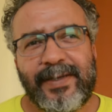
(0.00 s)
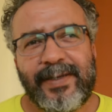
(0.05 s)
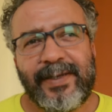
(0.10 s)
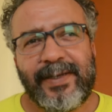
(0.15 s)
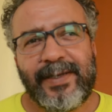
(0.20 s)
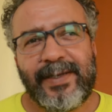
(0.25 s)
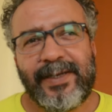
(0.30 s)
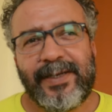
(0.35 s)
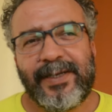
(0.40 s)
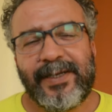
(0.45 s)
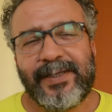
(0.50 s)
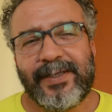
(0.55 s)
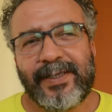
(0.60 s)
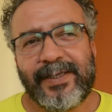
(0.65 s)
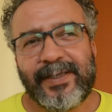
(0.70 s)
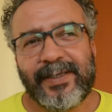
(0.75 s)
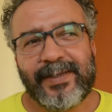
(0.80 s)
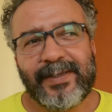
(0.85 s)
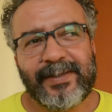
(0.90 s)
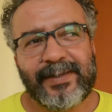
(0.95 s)
آه،
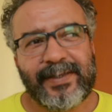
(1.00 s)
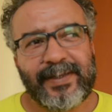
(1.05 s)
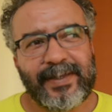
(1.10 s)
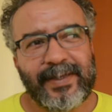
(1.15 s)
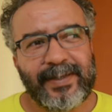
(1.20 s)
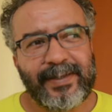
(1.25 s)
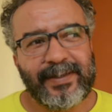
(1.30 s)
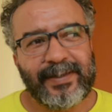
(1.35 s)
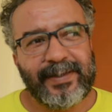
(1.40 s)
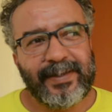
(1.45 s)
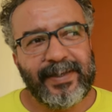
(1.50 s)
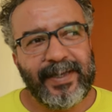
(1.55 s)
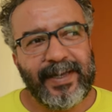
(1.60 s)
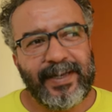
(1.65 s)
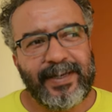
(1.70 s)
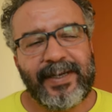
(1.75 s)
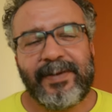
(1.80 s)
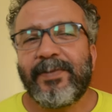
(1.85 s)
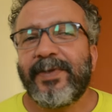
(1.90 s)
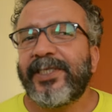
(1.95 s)

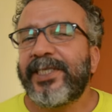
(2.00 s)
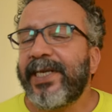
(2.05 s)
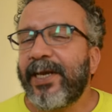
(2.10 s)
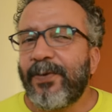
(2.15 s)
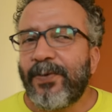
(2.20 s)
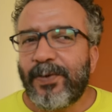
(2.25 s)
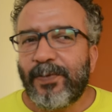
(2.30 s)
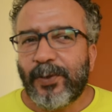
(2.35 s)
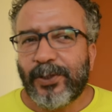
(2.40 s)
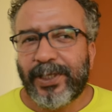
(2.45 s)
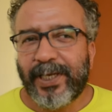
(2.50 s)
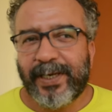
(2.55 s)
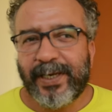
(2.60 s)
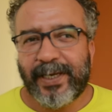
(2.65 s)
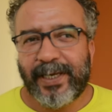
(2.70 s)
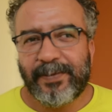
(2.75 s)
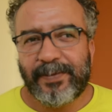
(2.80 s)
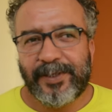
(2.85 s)
انا ماشي اول مشاركه